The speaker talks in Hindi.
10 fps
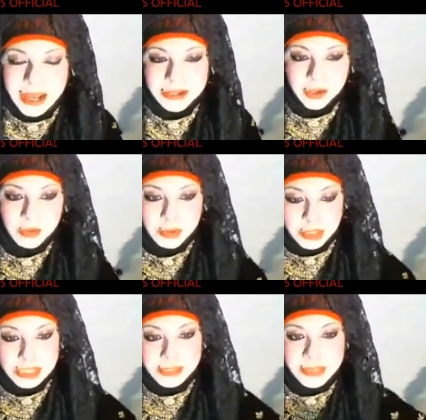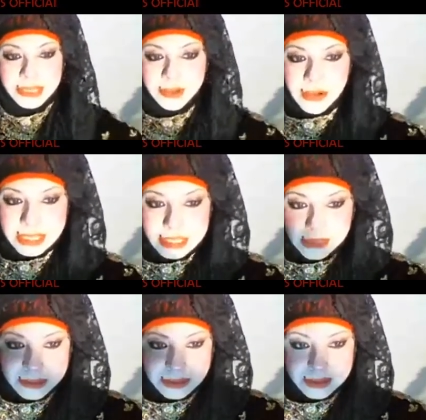आई होप सो कि जी मेरी आवाज़
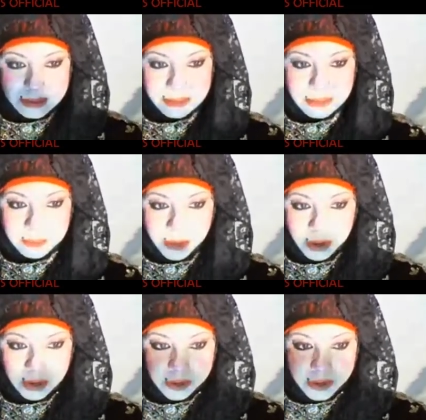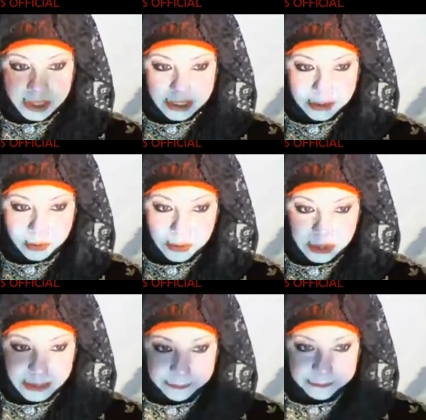आप तक पहुंच रही
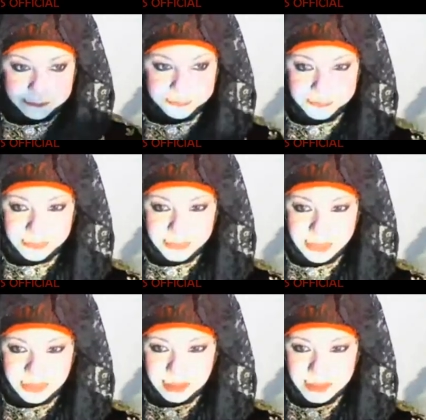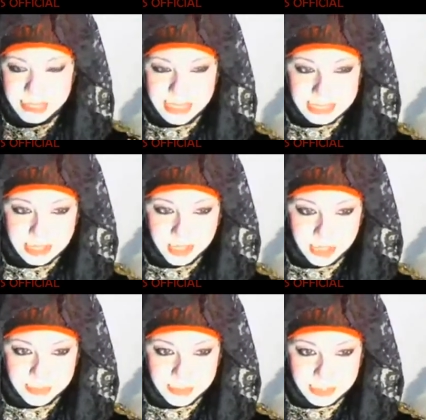होगी मैं साथ साथ
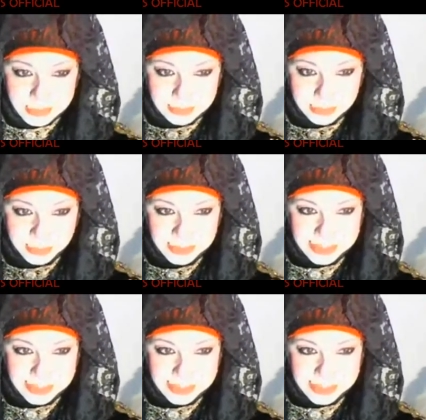चेक भी करती हूँ